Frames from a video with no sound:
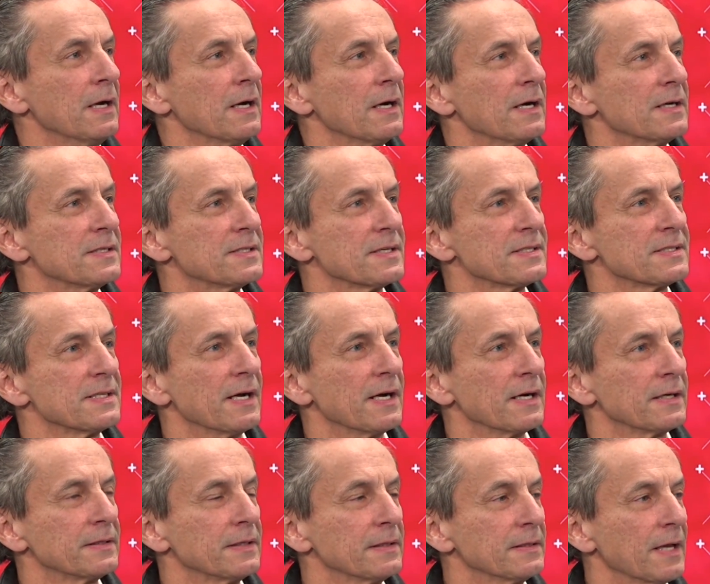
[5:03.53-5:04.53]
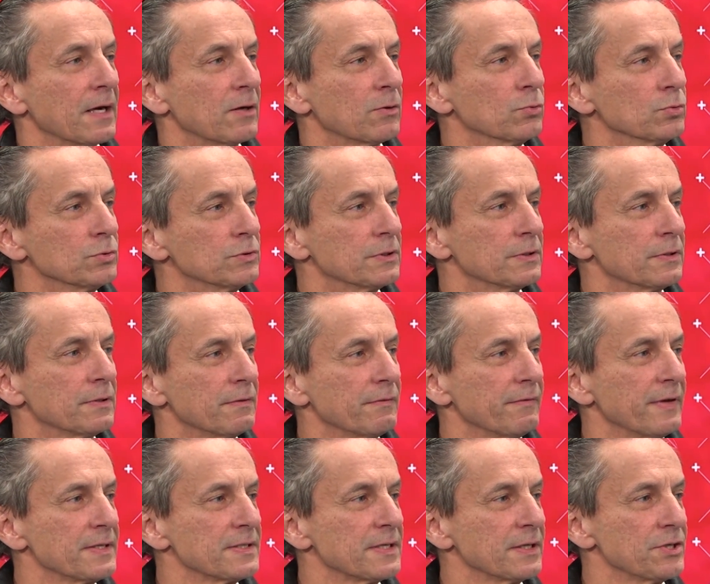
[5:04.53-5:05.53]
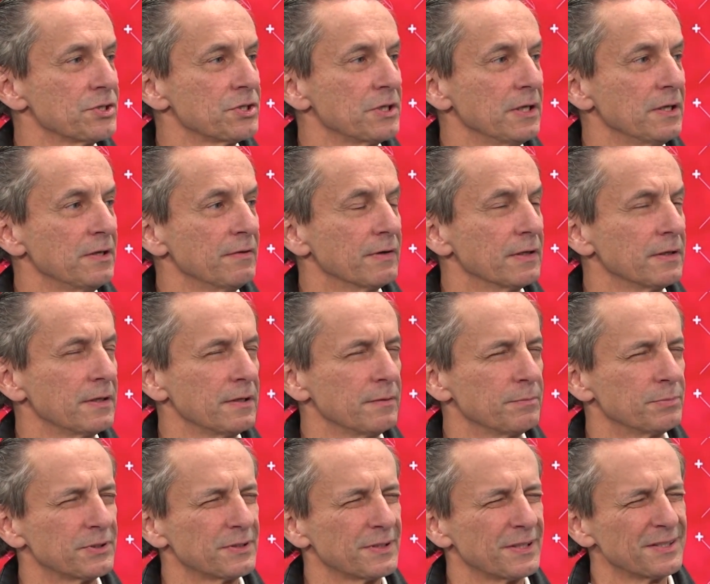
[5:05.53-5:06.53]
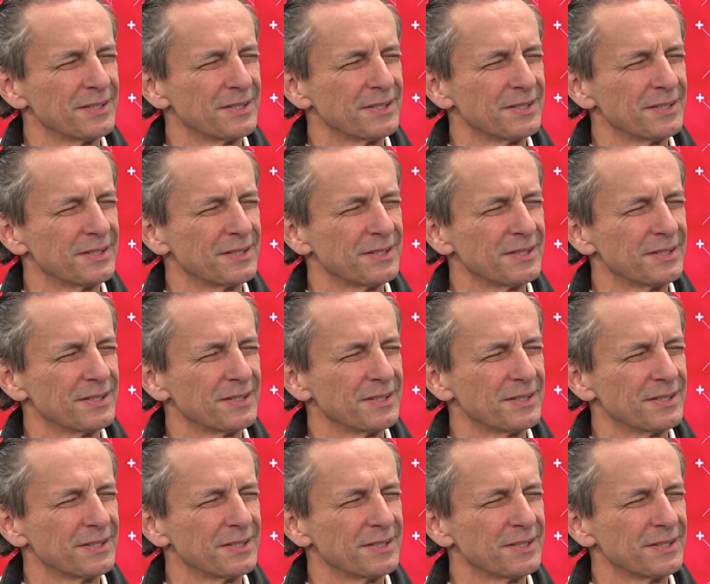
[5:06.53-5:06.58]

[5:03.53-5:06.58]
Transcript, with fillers: als er sagte, na gut, wenn es eine Stichwahl gibt,